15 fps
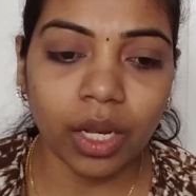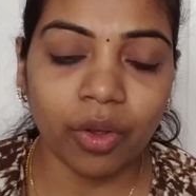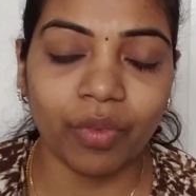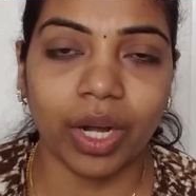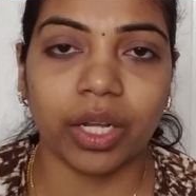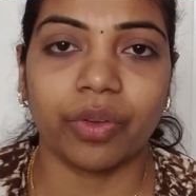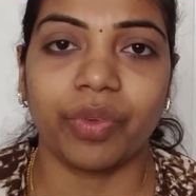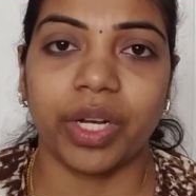
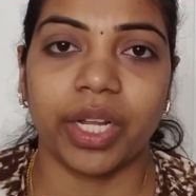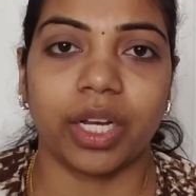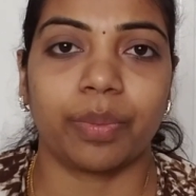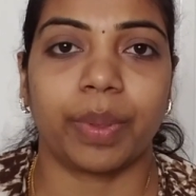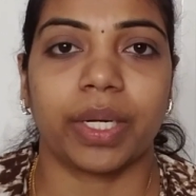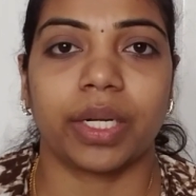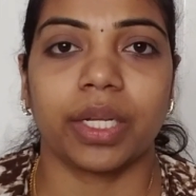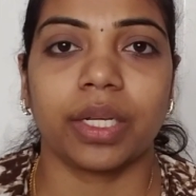వాళ్ళకి వీలైన
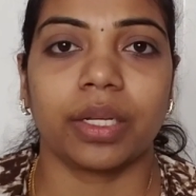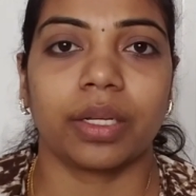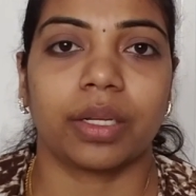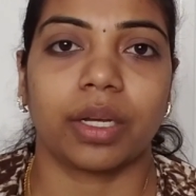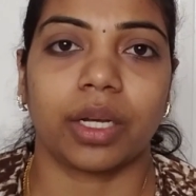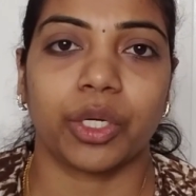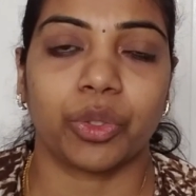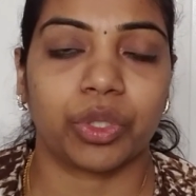బట్టి
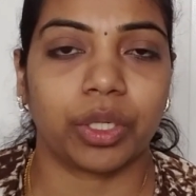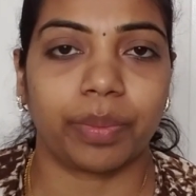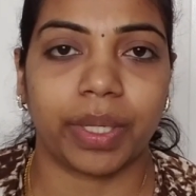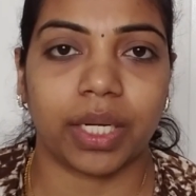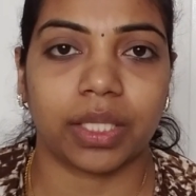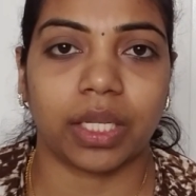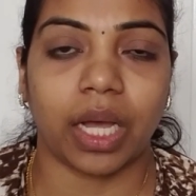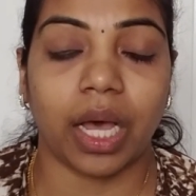ట్యూషన్
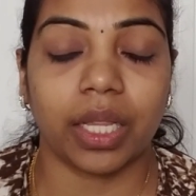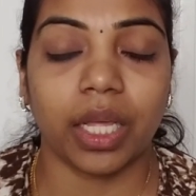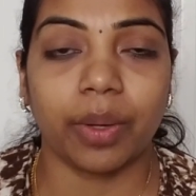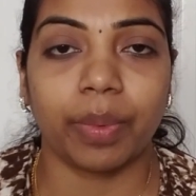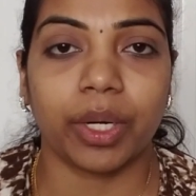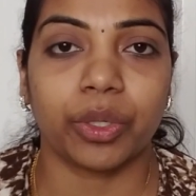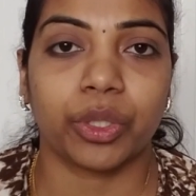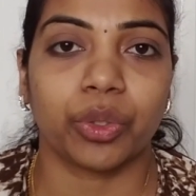పెట్టేస్తారు అదే
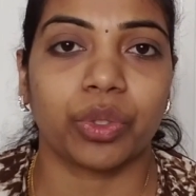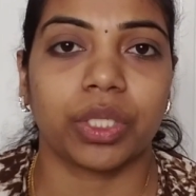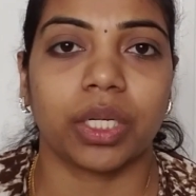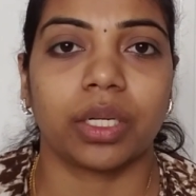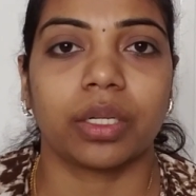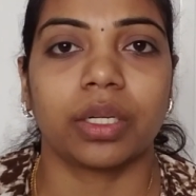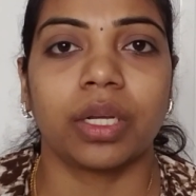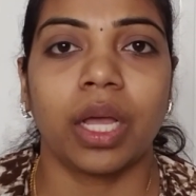మనం
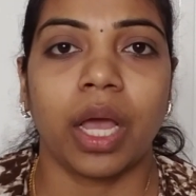ట్యూషన్